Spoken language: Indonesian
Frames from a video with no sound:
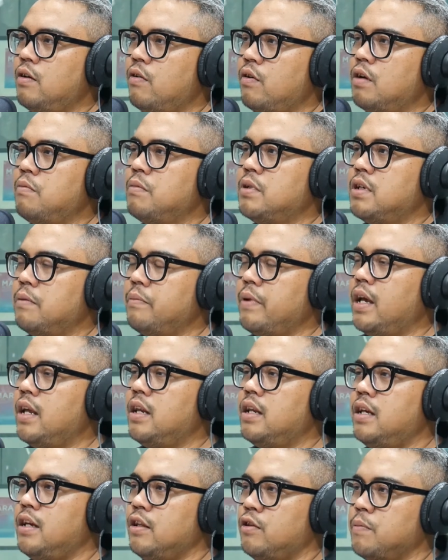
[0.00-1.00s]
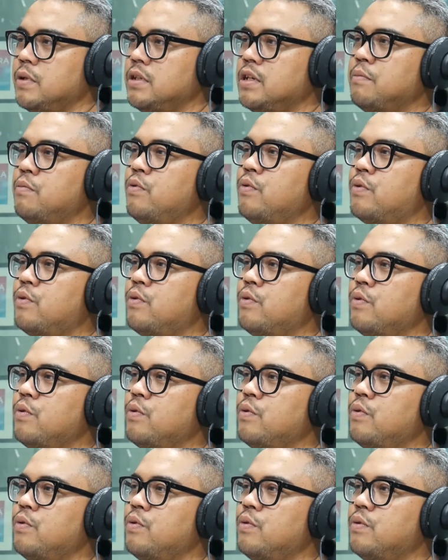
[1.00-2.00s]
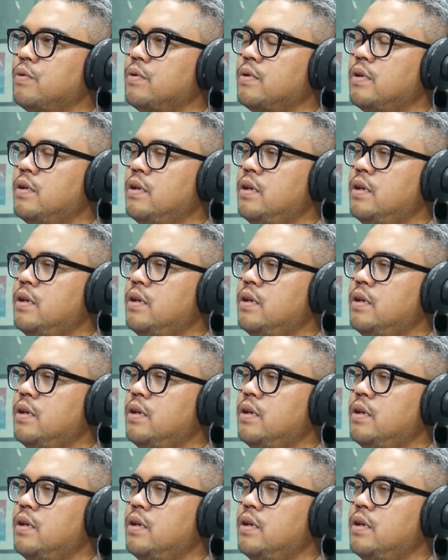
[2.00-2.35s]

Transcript: orang bisa lebih handy gitu baca buku. Oh,